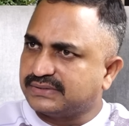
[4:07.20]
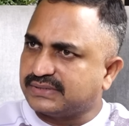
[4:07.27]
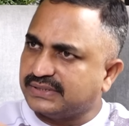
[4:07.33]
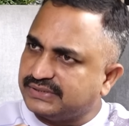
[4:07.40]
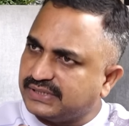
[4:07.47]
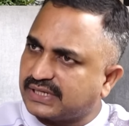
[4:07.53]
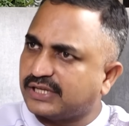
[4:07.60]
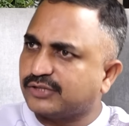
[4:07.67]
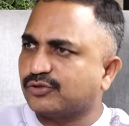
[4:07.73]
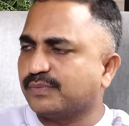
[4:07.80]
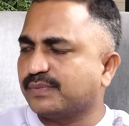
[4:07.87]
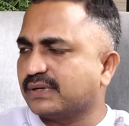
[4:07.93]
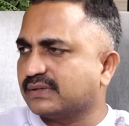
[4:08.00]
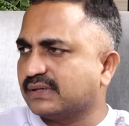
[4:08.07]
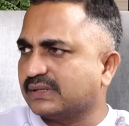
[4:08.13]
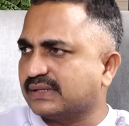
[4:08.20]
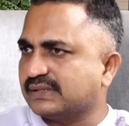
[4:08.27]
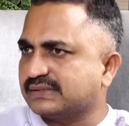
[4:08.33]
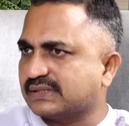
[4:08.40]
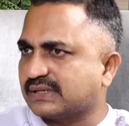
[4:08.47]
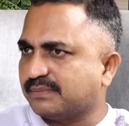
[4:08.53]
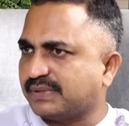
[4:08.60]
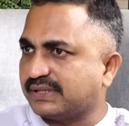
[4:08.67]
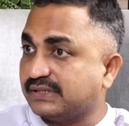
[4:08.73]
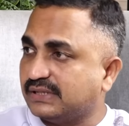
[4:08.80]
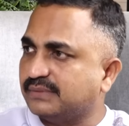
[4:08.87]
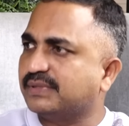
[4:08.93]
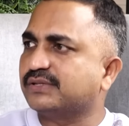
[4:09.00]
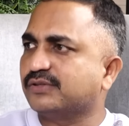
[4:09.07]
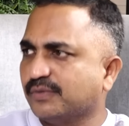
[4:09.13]
సంజయ్ రాయ్తో పాటు నాకు తెలిసి ఇంకా
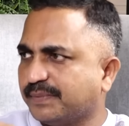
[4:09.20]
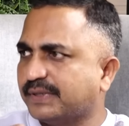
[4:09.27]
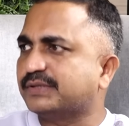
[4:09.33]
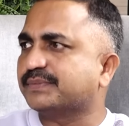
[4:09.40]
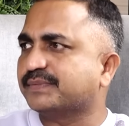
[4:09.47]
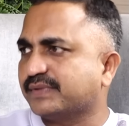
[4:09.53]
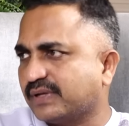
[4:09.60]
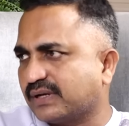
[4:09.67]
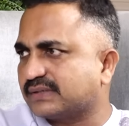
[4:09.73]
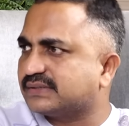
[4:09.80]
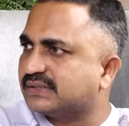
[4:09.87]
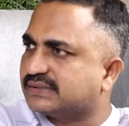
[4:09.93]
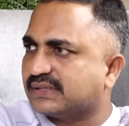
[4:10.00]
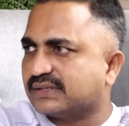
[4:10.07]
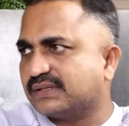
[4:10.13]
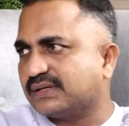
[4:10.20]
పద్దెనిమిది మందిలో పంతొమ్మిది మంది అరెస్ట్ చేశారు